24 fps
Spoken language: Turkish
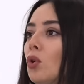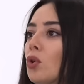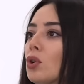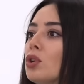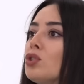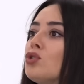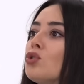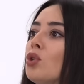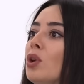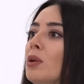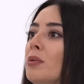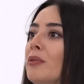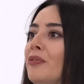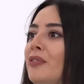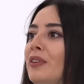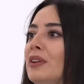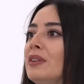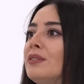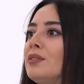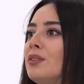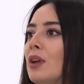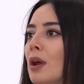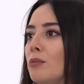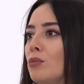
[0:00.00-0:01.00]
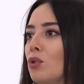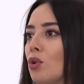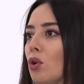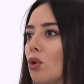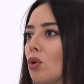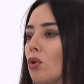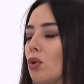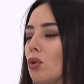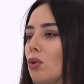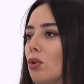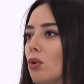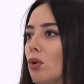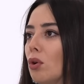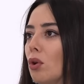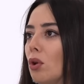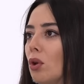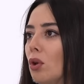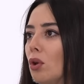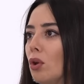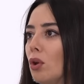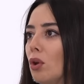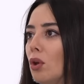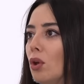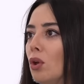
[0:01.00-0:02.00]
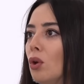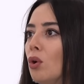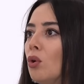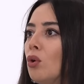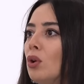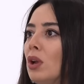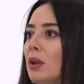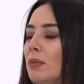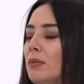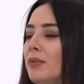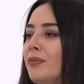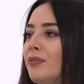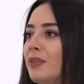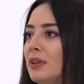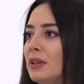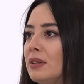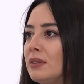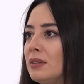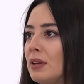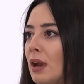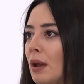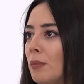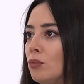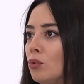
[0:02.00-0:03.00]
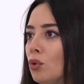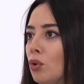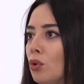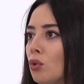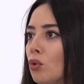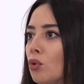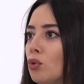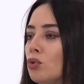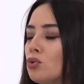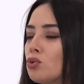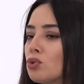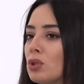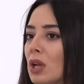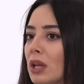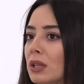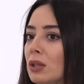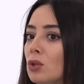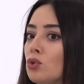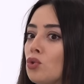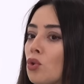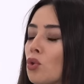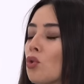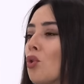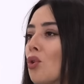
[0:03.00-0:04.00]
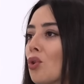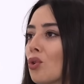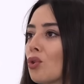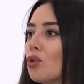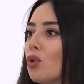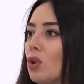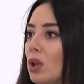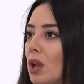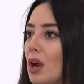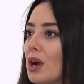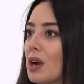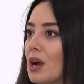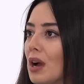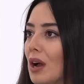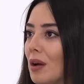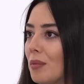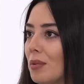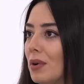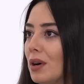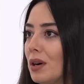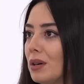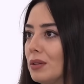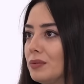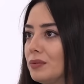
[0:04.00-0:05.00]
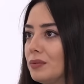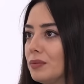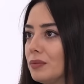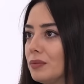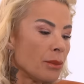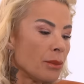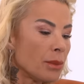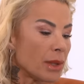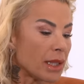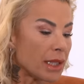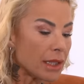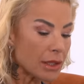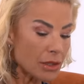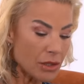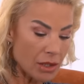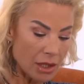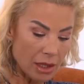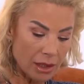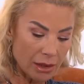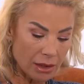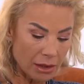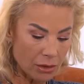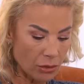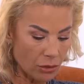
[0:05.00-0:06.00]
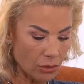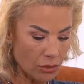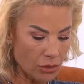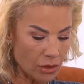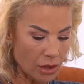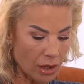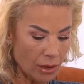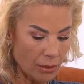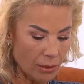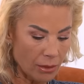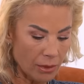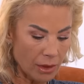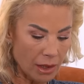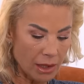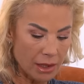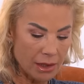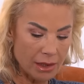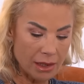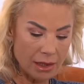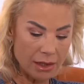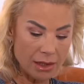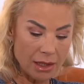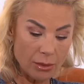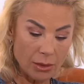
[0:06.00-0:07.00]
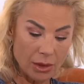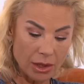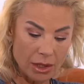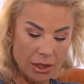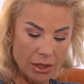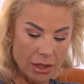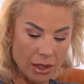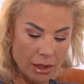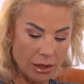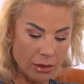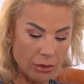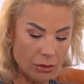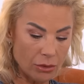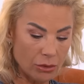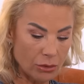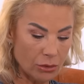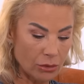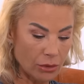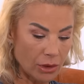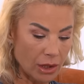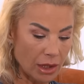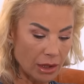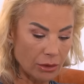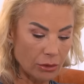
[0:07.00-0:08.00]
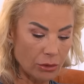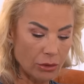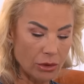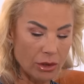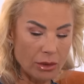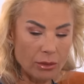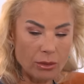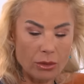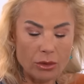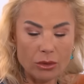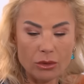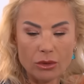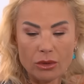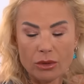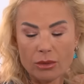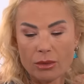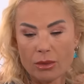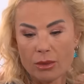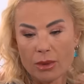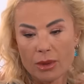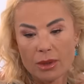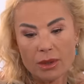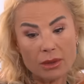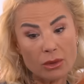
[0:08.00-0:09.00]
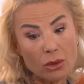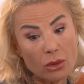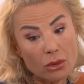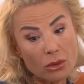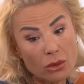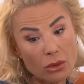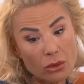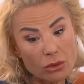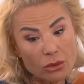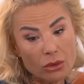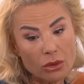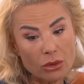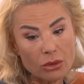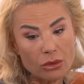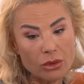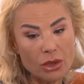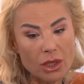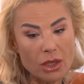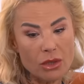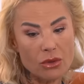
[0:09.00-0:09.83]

Yok hiç öyle bir filtrem yok. Hah filtre yok okey. Öyle bir filtrem yok. O yüzden de çok korkuyorlar galiba. Peki şeyi yani. de soracağım. Esasında hep klişeler üstünden gidiyor gibi oluyorum ama Yo, o konu konuyu